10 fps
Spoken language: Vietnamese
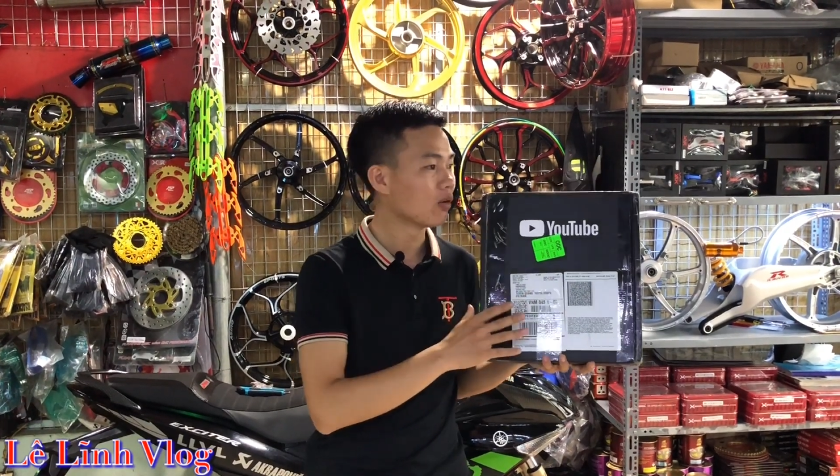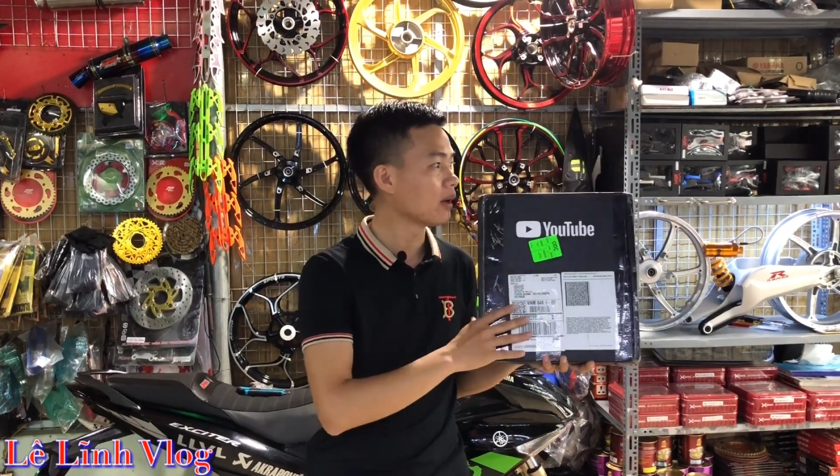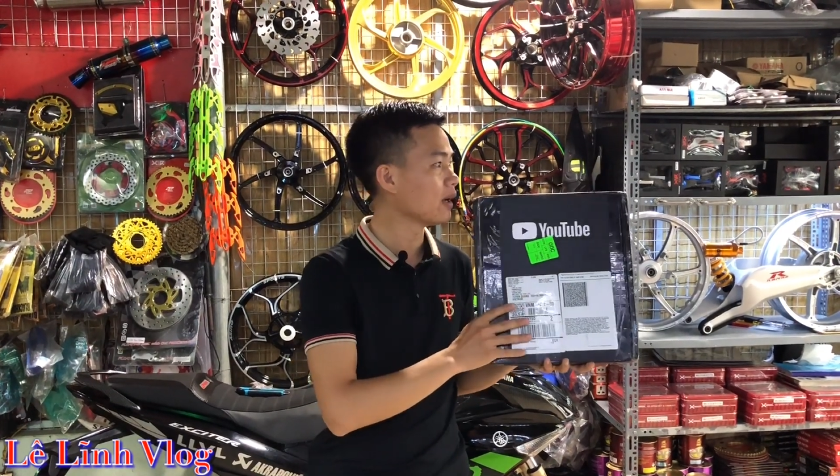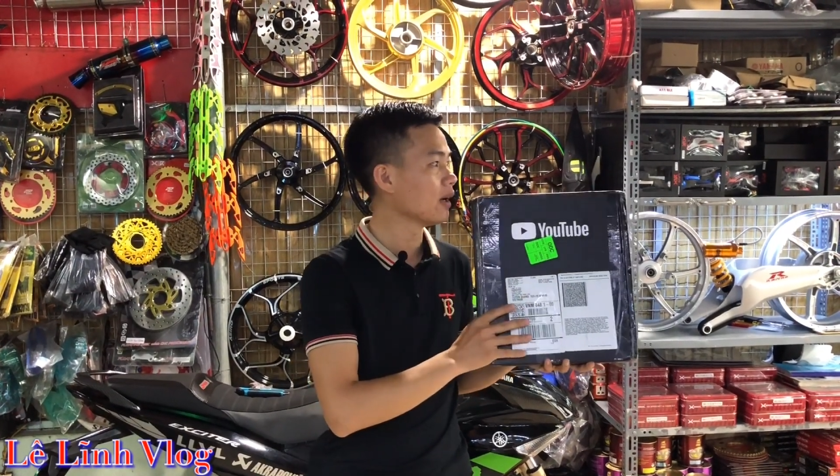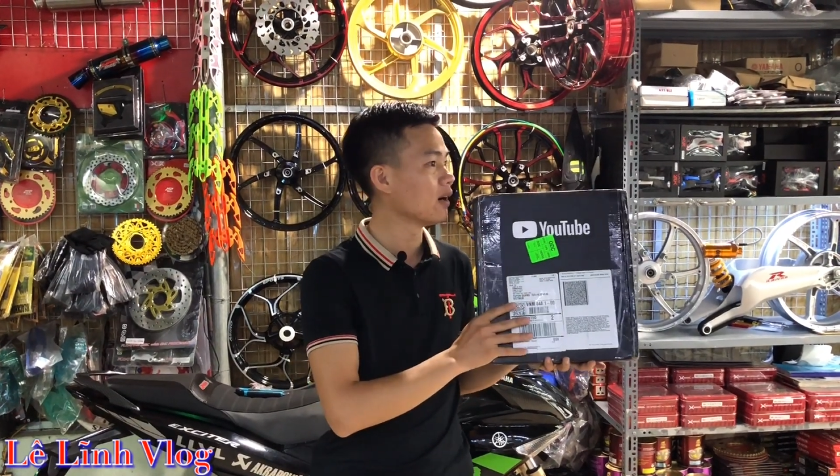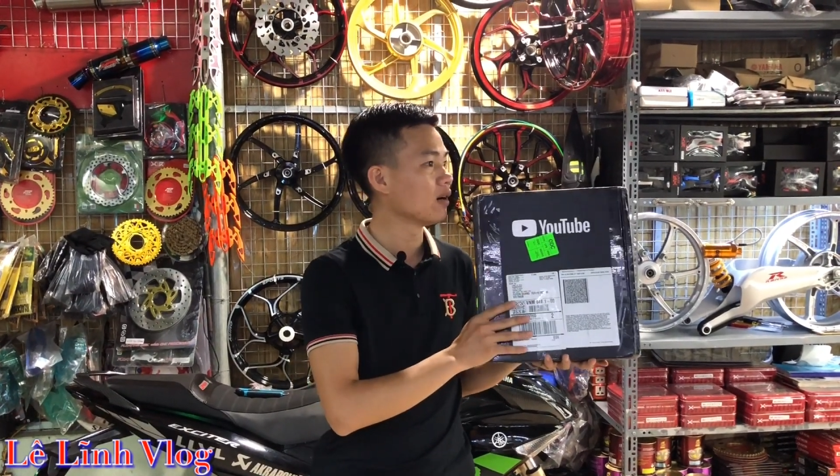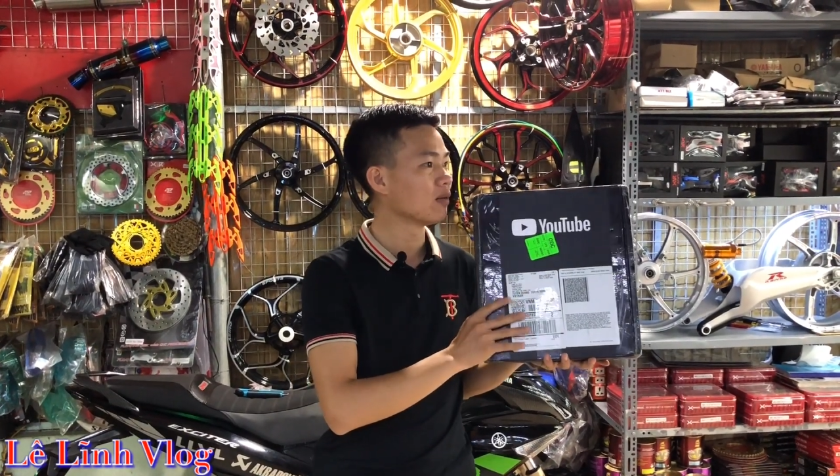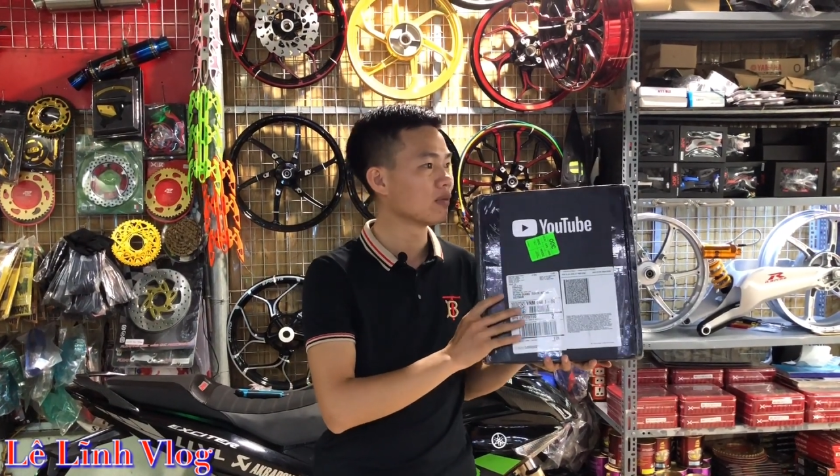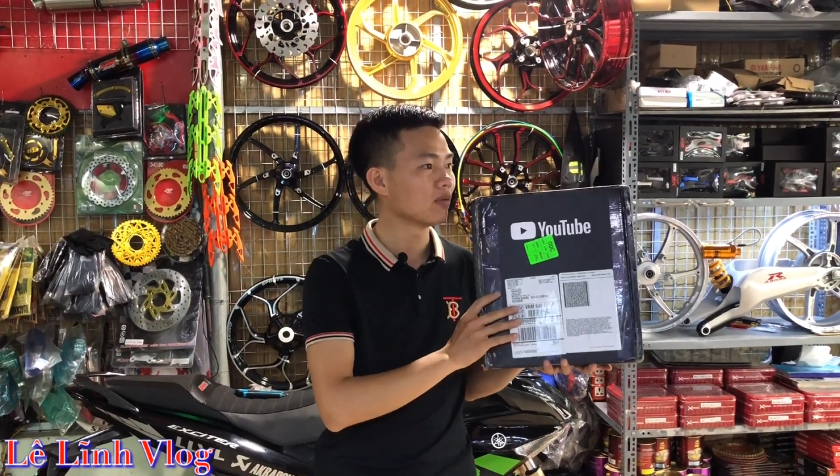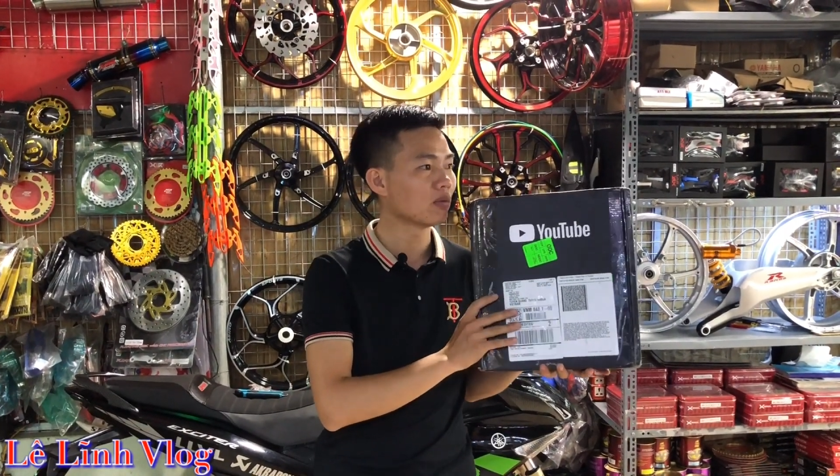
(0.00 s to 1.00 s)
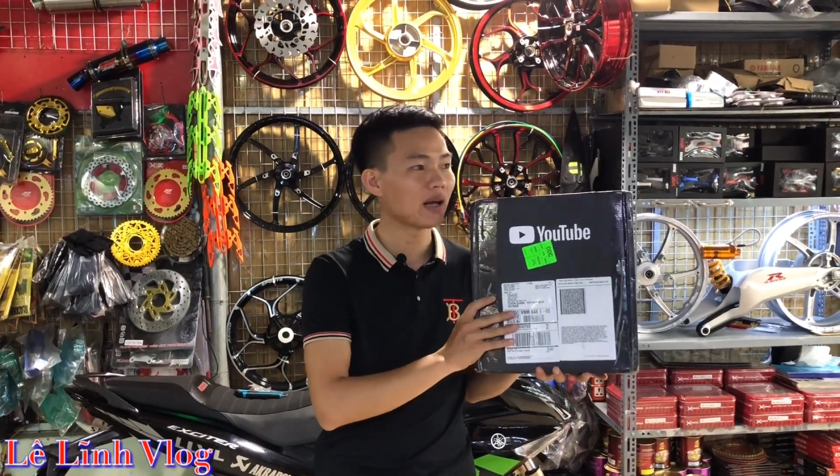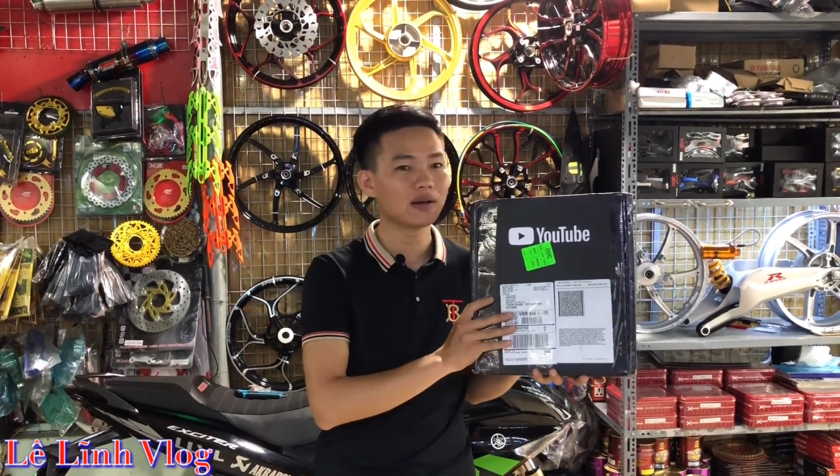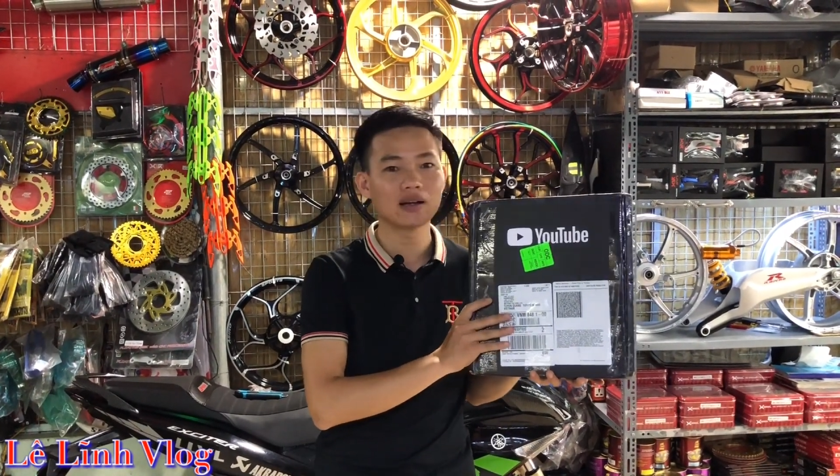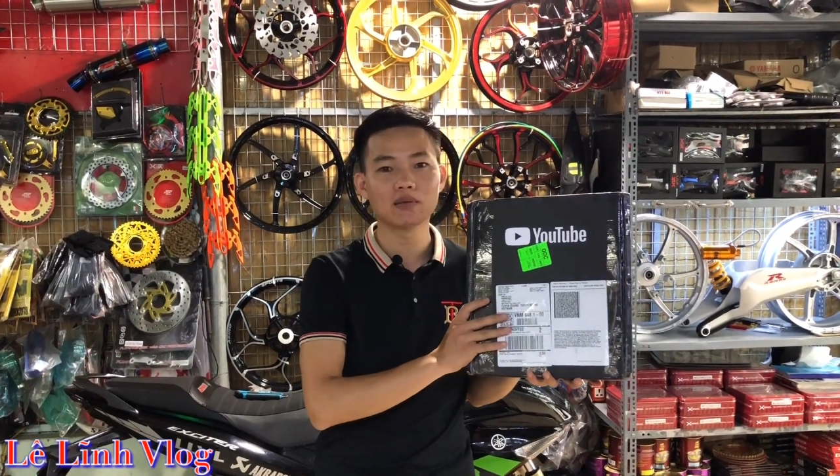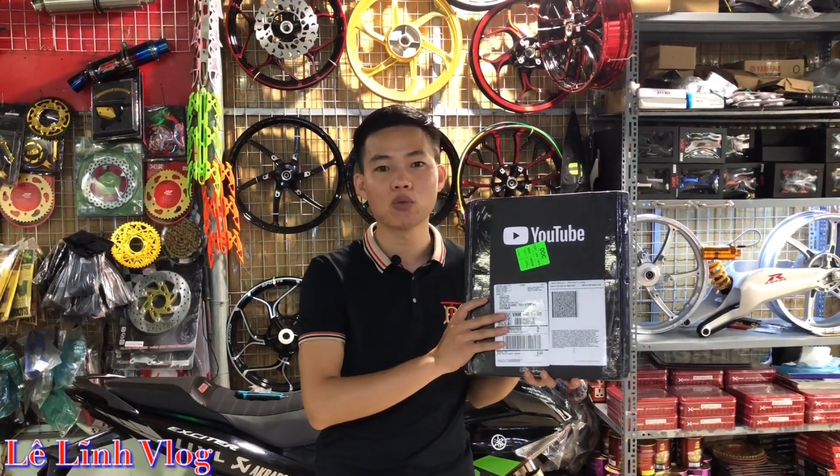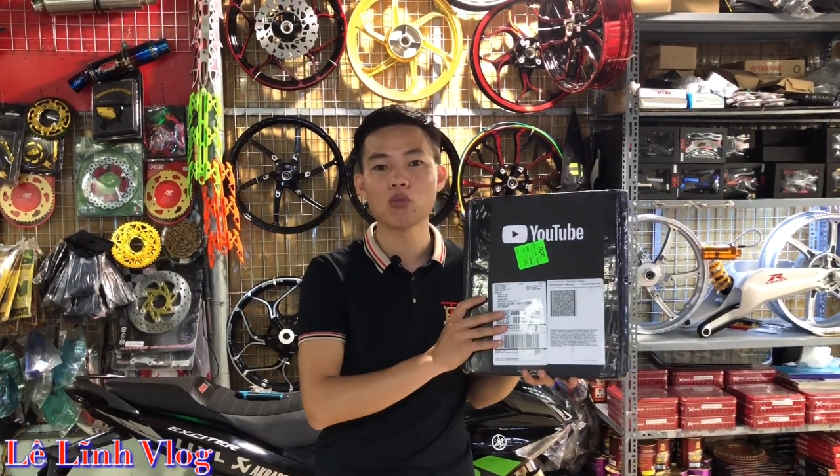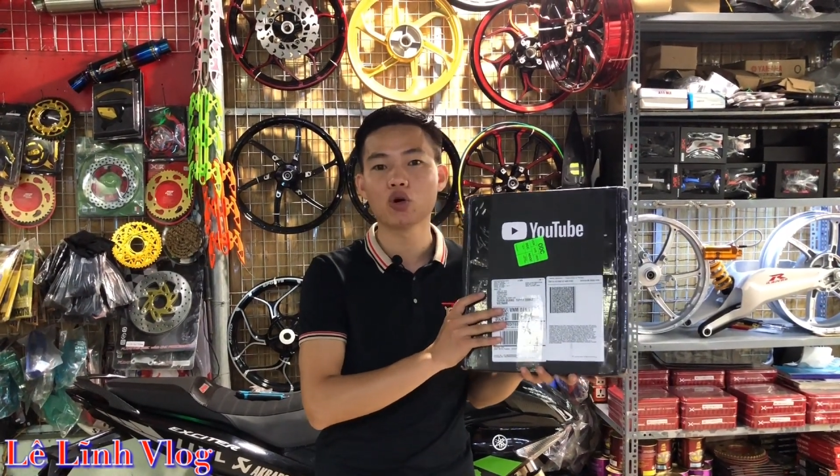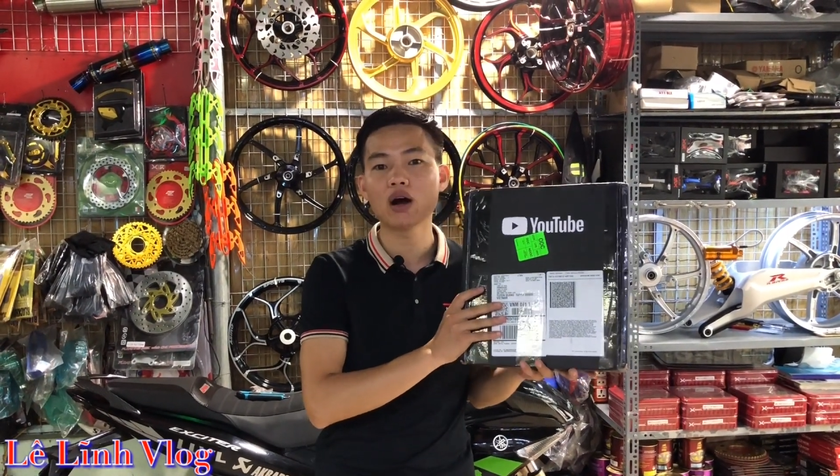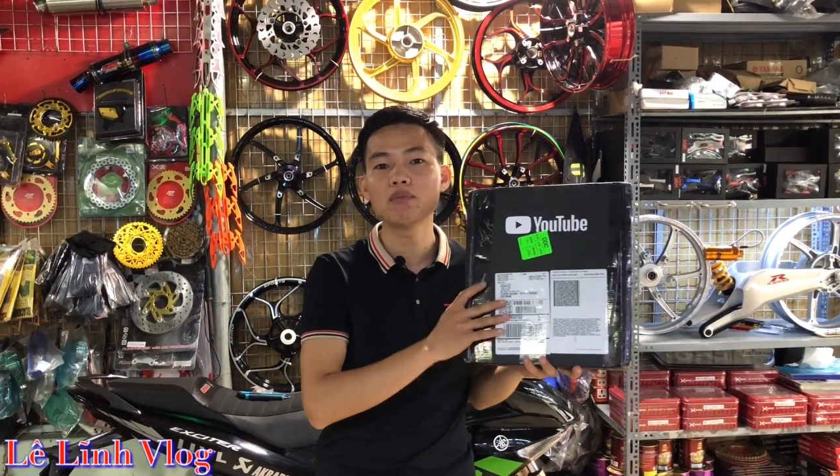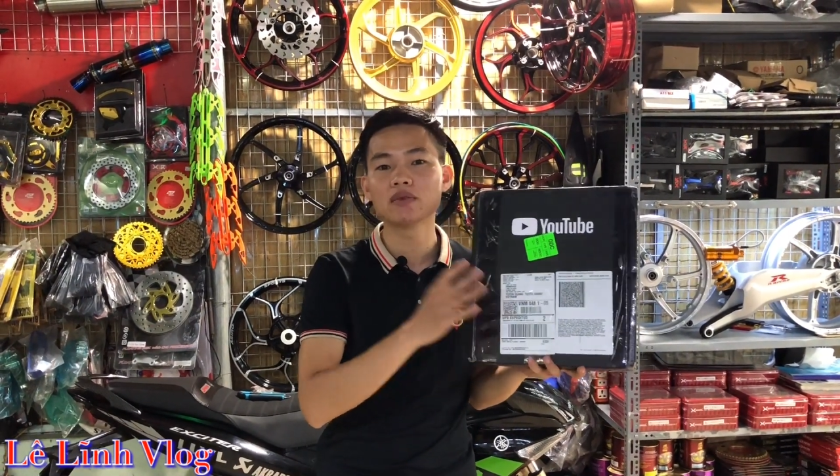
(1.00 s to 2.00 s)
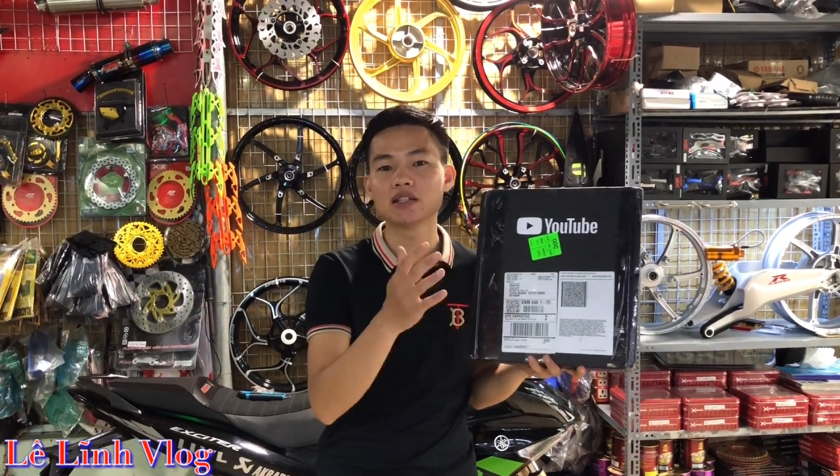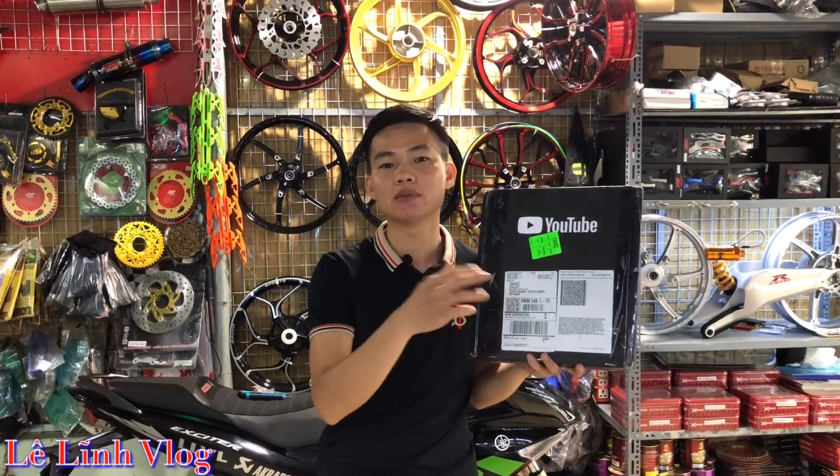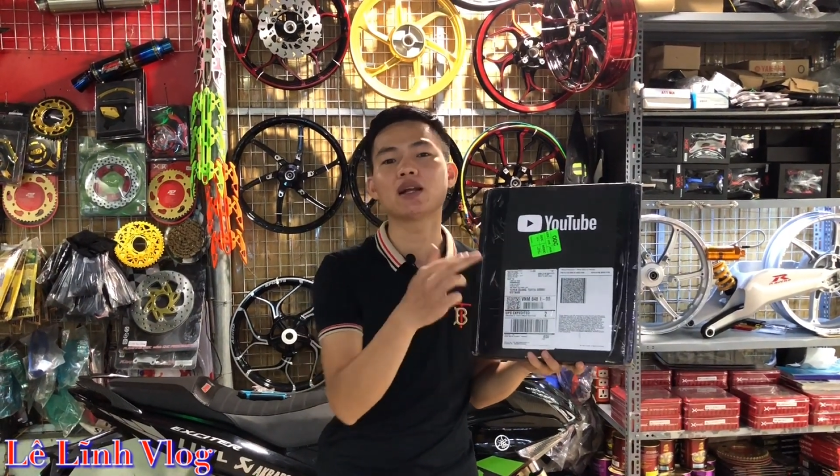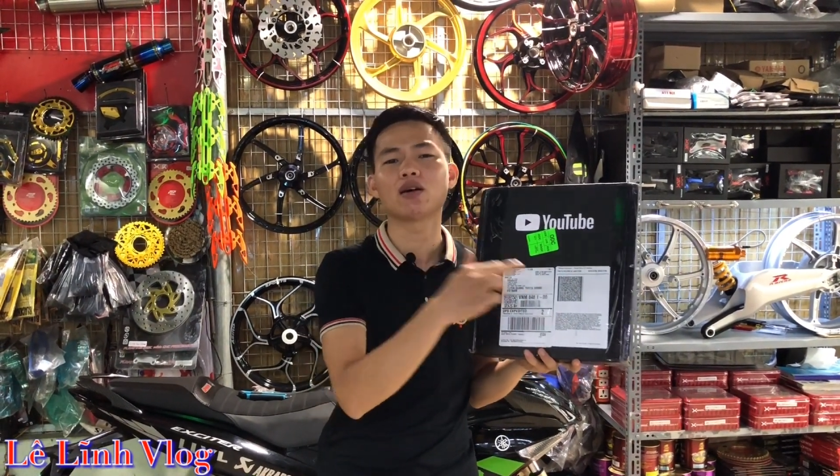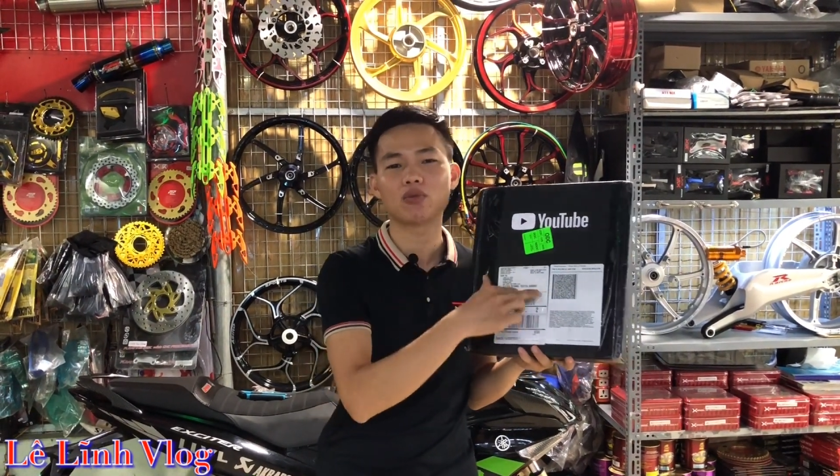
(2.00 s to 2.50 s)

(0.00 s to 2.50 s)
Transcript: hôm nay uh, hôm nay là mùng một âm mình chỉ biết